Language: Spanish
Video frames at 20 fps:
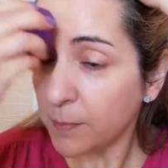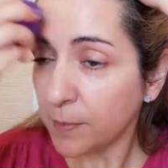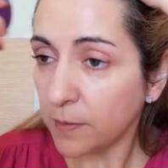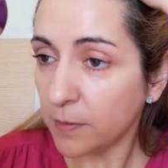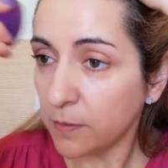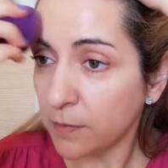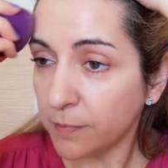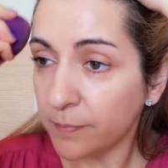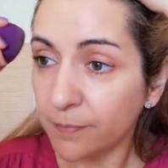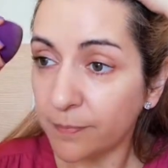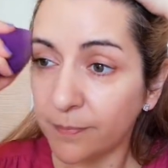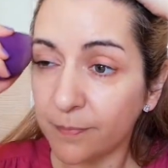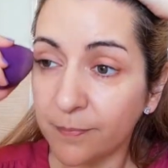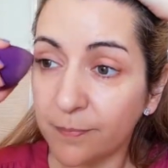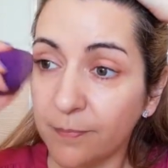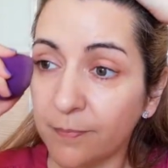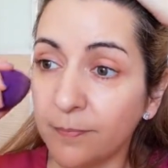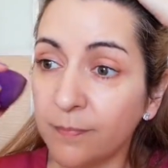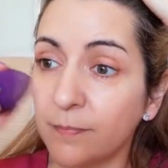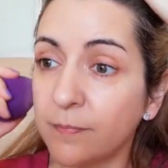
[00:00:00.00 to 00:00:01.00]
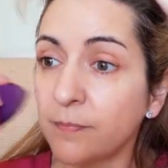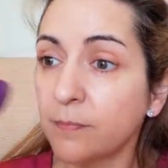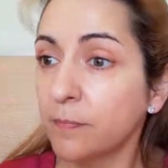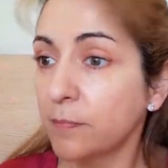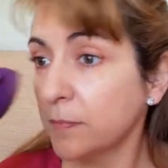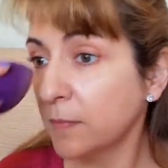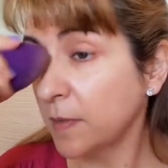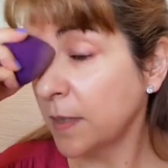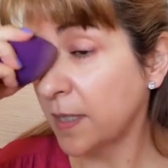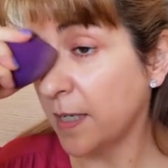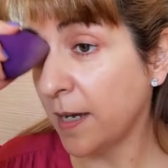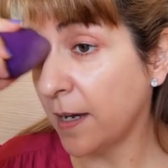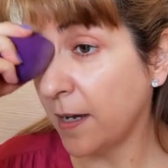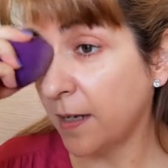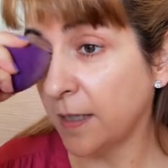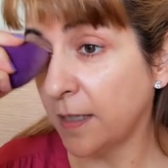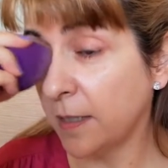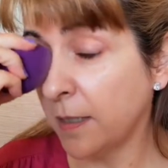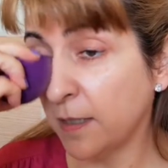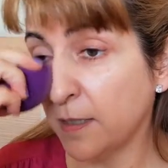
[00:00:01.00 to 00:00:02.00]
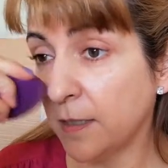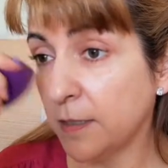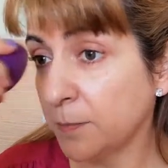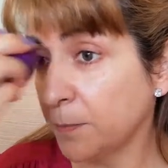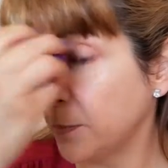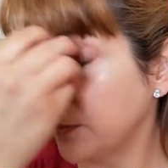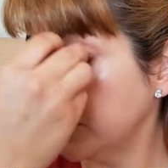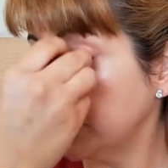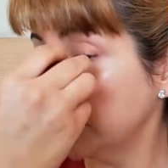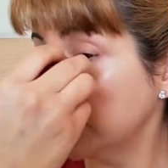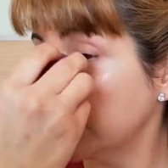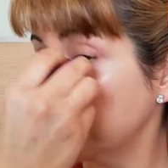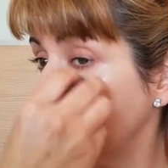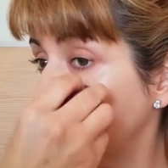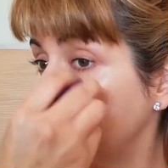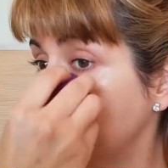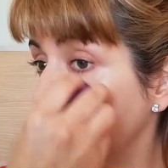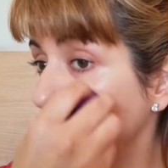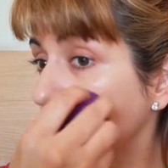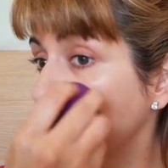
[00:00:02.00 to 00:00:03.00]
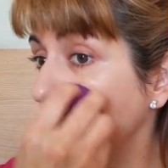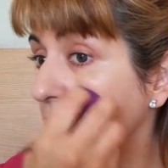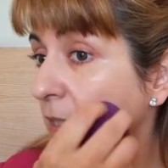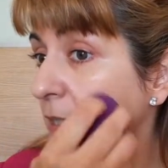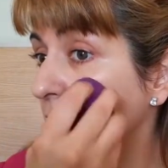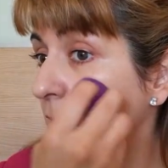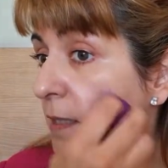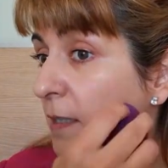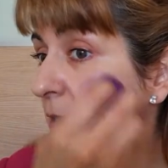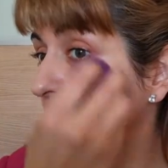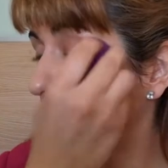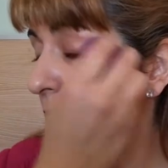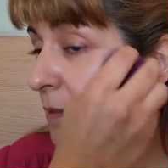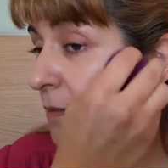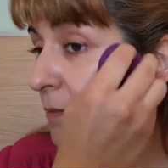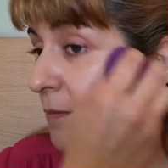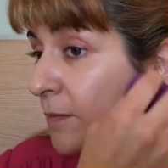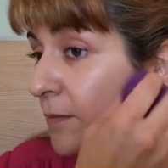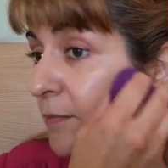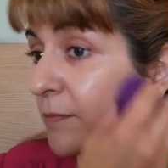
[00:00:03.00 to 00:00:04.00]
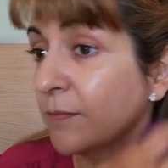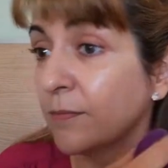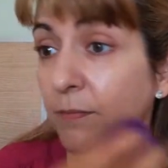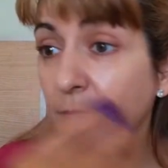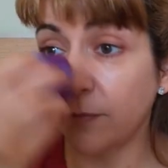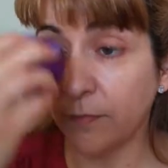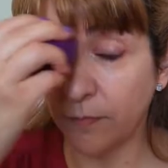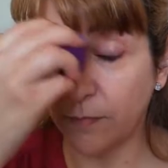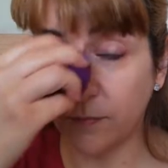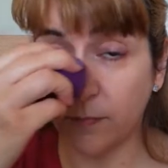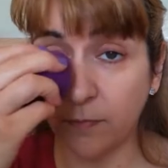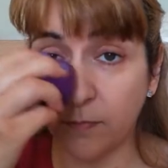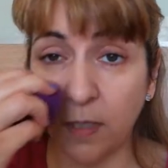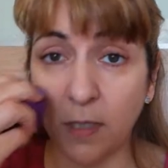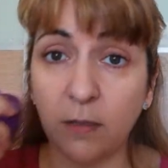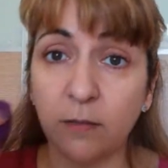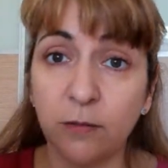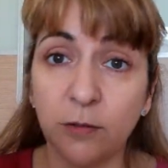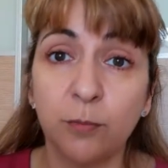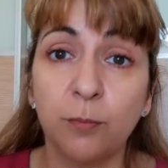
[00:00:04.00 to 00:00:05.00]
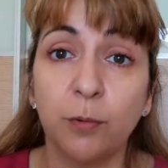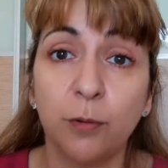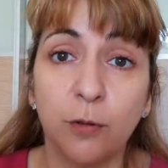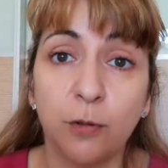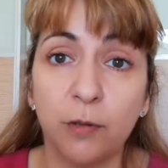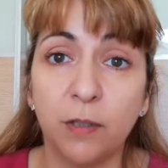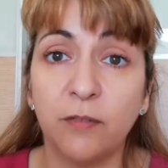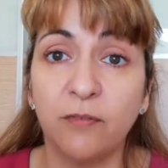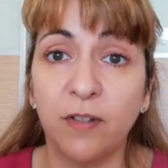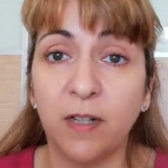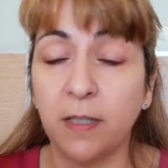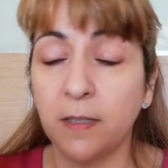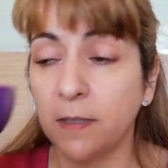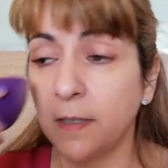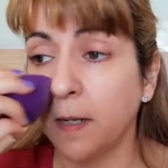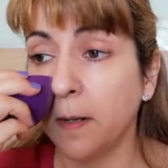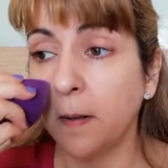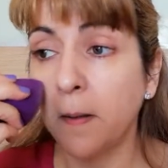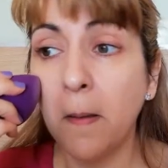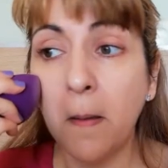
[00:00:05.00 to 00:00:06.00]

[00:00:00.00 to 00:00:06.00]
Pero ya hay sponsors y bueno, es un poco diferente.